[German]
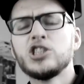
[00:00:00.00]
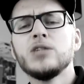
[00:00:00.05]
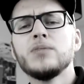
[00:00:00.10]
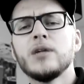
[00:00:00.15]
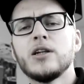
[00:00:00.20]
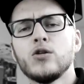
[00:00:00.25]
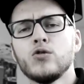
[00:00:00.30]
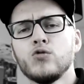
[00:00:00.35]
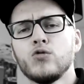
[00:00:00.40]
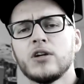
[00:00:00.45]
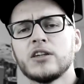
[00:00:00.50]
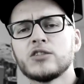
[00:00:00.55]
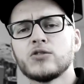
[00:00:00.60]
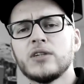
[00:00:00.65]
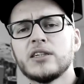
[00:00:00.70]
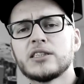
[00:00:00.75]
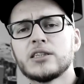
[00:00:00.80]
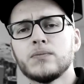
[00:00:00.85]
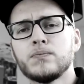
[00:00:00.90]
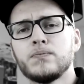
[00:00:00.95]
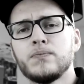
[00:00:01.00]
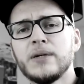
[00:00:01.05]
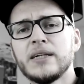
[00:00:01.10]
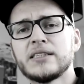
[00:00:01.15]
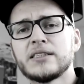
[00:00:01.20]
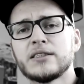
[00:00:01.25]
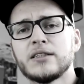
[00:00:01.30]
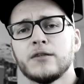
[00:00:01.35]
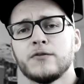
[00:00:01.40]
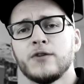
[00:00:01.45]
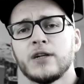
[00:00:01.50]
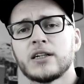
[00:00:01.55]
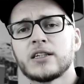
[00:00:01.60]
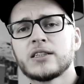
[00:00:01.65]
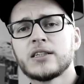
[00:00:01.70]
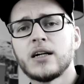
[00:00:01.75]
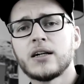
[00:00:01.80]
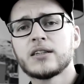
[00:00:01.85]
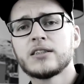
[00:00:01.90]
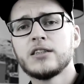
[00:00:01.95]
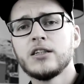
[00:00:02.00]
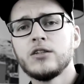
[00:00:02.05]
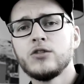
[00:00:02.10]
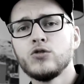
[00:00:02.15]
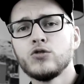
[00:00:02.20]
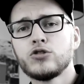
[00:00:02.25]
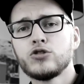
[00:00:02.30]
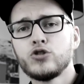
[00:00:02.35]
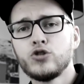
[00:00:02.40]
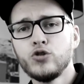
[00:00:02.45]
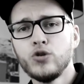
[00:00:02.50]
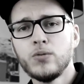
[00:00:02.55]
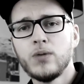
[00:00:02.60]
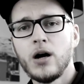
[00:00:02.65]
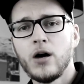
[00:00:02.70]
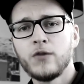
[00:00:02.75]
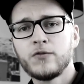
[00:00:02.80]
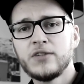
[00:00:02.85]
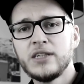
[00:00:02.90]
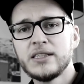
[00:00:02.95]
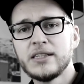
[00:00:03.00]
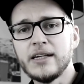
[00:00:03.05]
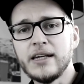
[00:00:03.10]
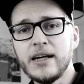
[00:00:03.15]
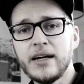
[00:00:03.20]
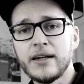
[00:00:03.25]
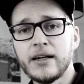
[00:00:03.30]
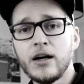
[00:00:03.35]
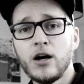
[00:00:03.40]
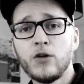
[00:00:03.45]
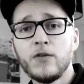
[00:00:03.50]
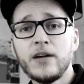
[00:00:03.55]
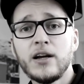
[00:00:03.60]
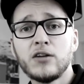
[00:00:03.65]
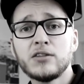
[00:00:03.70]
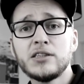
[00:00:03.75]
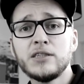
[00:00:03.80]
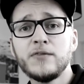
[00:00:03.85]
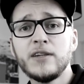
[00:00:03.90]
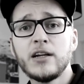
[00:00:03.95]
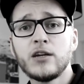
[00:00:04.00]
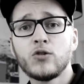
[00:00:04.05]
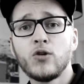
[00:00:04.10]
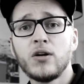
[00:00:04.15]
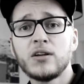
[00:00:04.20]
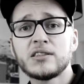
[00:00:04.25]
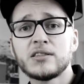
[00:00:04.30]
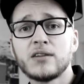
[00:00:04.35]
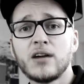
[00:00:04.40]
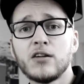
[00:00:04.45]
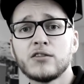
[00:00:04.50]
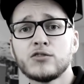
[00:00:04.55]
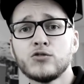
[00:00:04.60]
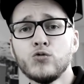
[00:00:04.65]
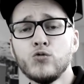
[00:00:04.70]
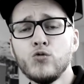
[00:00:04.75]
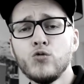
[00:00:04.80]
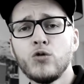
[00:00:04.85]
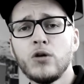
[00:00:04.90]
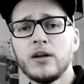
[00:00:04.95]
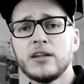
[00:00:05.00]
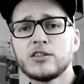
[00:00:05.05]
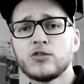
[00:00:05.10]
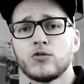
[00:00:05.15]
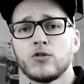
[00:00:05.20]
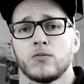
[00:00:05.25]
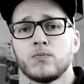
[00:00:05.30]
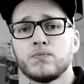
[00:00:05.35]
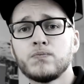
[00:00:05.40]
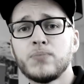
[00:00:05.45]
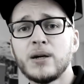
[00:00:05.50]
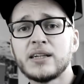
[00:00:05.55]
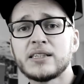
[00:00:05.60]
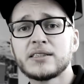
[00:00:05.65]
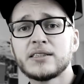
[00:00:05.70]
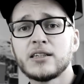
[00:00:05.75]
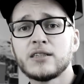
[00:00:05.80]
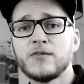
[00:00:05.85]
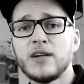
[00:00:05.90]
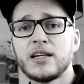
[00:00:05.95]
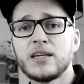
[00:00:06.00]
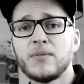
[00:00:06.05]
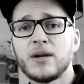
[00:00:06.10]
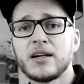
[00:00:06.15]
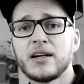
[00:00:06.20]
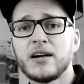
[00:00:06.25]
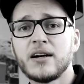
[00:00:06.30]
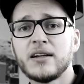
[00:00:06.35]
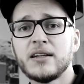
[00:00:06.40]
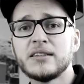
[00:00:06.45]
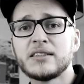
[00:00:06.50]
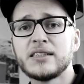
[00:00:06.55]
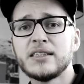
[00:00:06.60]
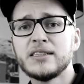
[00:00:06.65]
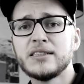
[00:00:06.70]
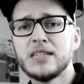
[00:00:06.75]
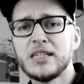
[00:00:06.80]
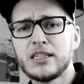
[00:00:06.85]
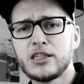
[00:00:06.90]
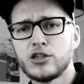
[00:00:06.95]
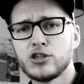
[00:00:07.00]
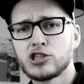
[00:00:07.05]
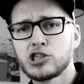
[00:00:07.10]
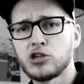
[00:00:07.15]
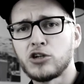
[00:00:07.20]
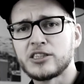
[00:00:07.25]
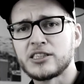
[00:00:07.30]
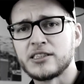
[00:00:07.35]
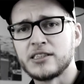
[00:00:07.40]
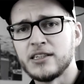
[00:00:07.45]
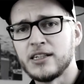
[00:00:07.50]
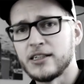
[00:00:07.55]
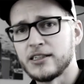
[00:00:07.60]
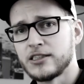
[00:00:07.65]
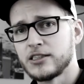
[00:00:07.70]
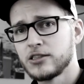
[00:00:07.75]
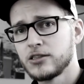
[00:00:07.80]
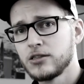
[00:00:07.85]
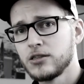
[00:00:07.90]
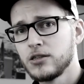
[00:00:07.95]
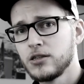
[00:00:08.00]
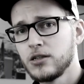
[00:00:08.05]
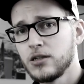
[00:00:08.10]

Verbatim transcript: Shibi der Hurensohn ist der beste verkackte YouTuber auf dieser Erde, auch wenn er aussieht wie eine Kreuzung aus Hurensohn und Bastard, welche man gerade ins Gesicht geschossen hat.